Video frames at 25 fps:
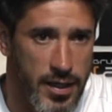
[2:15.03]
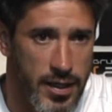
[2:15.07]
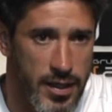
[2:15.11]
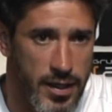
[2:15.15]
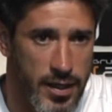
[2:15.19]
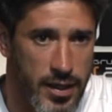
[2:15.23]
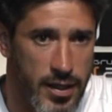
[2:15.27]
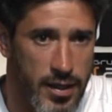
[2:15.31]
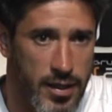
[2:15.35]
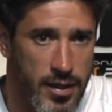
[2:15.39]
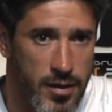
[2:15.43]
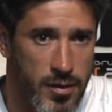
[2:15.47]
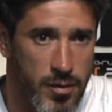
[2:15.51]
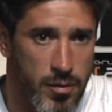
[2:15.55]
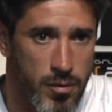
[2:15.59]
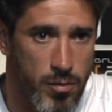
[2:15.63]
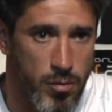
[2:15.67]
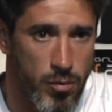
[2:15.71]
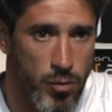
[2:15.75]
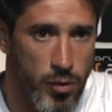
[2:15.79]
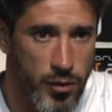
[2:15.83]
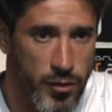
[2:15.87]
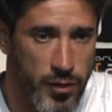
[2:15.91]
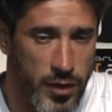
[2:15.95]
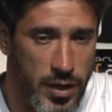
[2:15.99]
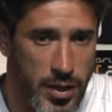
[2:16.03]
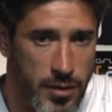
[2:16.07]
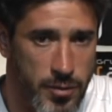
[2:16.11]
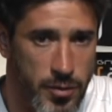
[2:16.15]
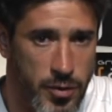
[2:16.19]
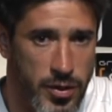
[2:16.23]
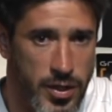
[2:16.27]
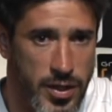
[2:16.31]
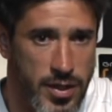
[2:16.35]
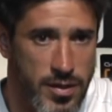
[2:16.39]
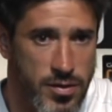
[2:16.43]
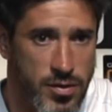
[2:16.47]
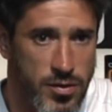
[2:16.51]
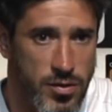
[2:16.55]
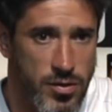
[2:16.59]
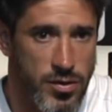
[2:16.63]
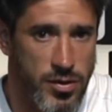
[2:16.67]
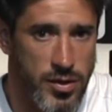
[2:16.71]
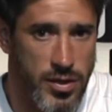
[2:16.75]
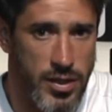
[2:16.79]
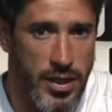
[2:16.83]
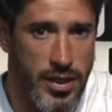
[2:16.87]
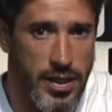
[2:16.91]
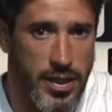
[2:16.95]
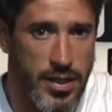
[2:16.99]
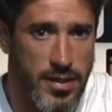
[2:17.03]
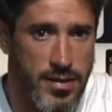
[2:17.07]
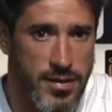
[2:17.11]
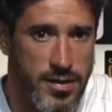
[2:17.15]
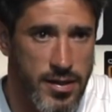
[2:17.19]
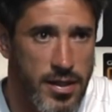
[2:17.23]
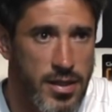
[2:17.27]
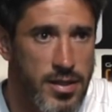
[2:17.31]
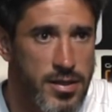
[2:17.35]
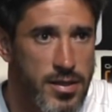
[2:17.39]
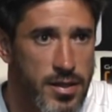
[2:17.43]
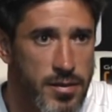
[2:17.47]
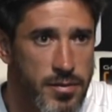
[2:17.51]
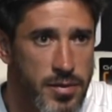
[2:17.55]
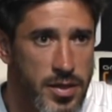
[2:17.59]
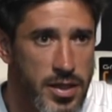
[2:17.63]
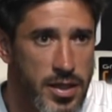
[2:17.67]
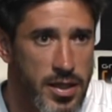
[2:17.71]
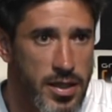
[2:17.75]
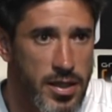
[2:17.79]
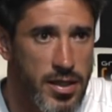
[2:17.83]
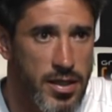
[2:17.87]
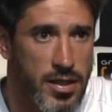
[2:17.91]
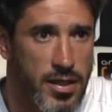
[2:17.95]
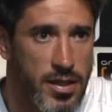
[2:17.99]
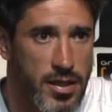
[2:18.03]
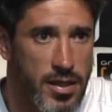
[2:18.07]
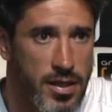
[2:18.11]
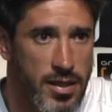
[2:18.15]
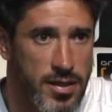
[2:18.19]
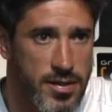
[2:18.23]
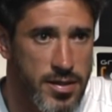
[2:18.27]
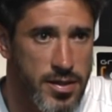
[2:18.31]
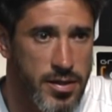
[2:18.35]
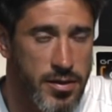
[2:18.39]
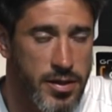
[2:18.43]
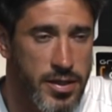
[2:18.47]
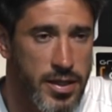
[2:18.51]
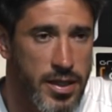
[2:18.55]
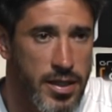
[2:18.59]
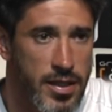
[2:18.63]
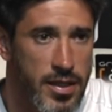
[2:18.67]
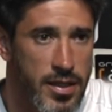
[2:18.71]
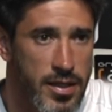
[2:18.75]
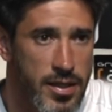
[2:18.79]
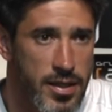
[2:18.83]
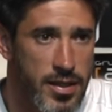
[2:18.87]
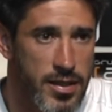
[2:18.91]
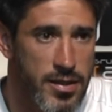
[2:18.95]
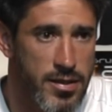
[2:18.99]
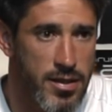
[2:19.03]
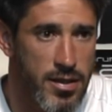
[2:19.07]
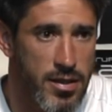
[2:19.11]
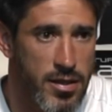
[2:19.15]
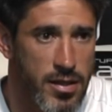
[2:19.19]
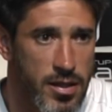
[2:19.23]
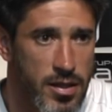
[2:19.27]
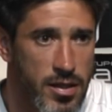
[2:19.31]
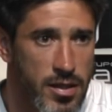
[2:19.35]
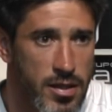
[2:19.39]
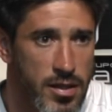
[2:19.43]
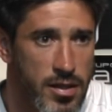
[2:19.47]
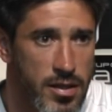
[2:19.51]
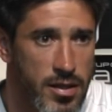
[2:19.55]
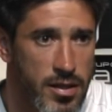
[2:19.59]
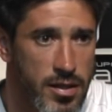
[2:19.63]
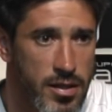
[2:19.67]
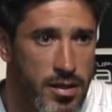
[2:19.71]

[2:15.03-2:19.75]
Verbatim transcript: eh, muy feliz por eso y agradecerle también a, Seba y a Cristian que,